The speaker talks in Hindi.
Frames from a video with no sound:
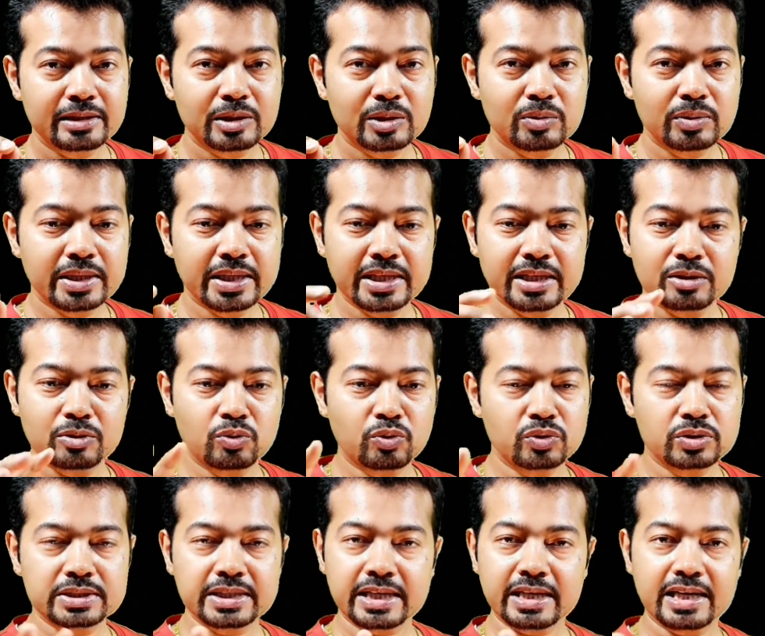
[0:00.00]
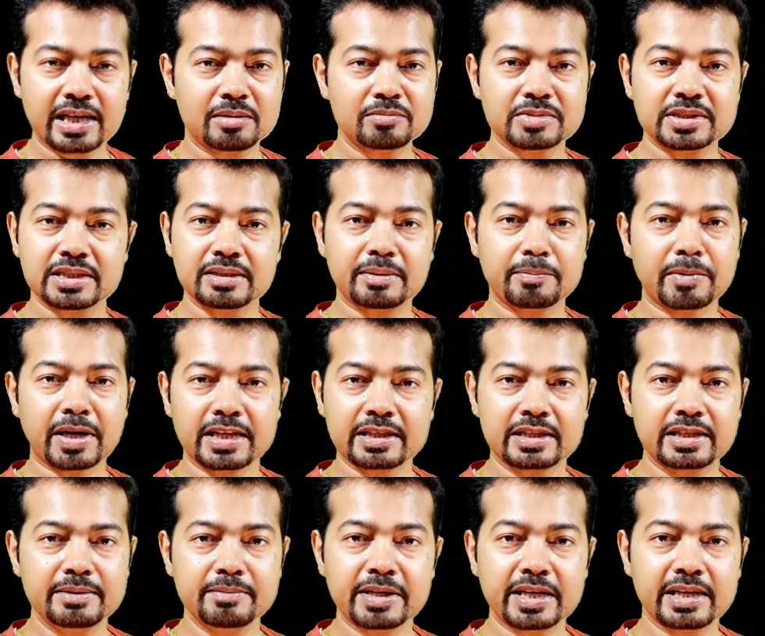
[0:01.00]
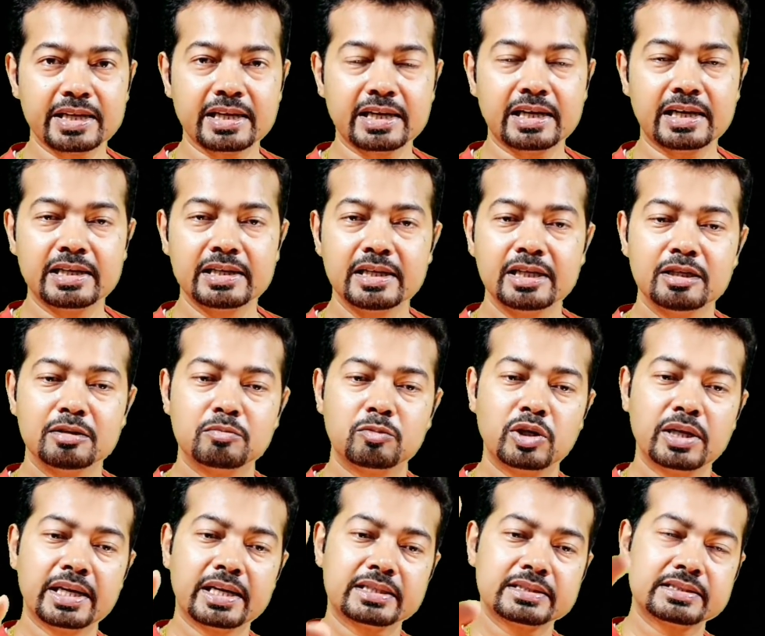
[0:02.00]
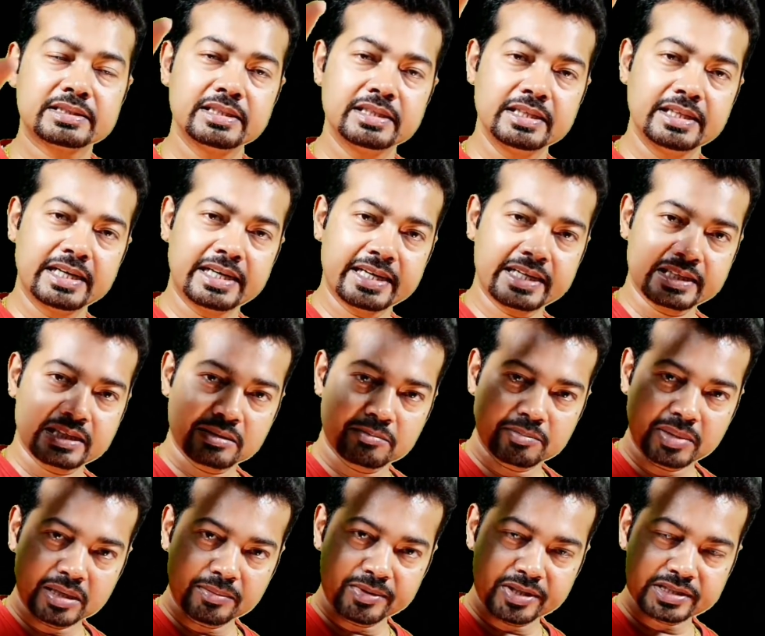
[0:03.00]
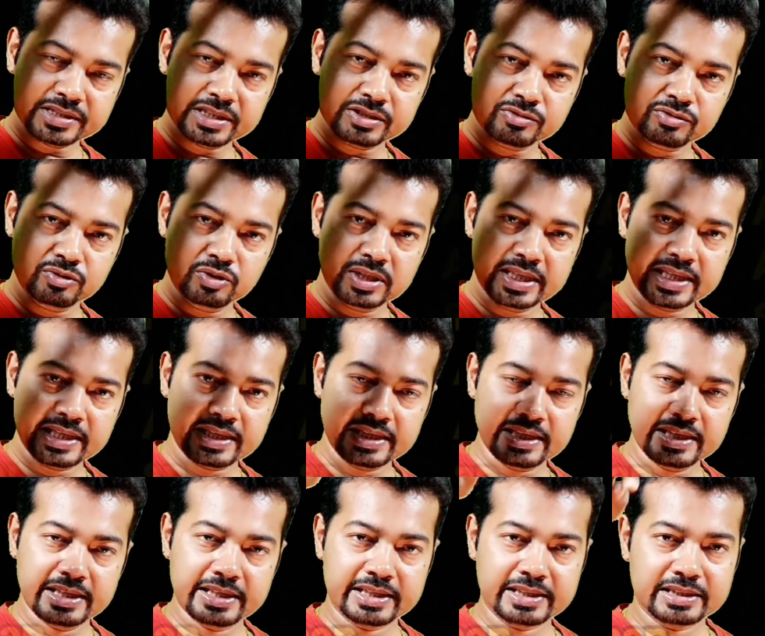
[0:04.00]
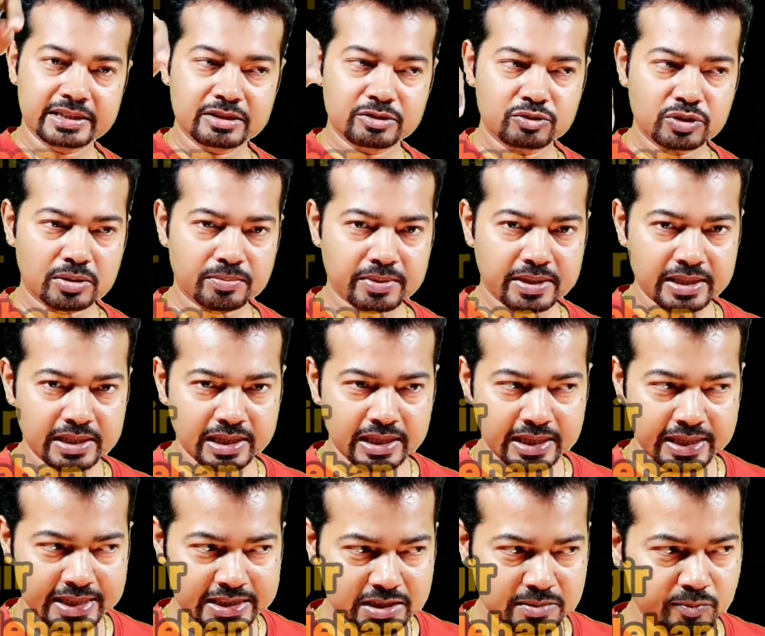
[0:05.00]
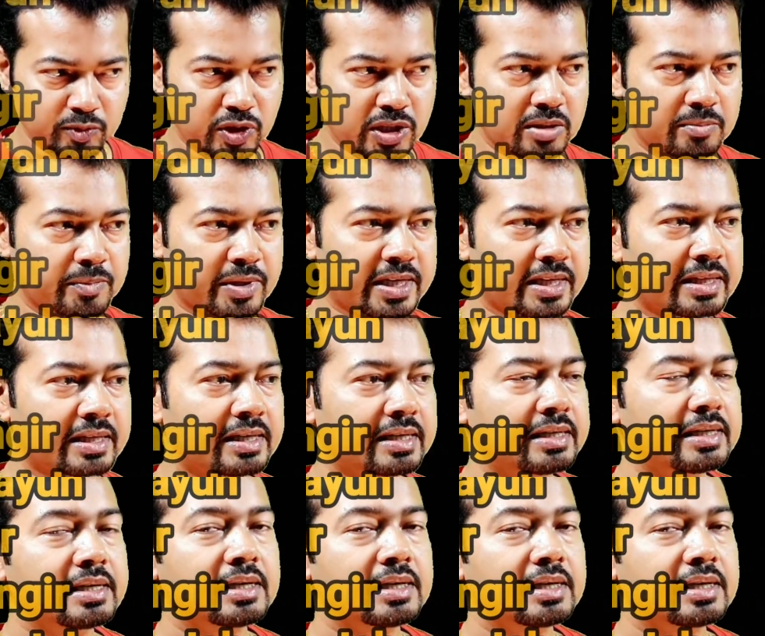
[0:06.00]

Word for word: तो ये दो चार नाम से बात नहीं बनेगा बोलेगा सीधा एकदम बाबर से शुरू करके जो आपका लास्ट मुगल एम्परा था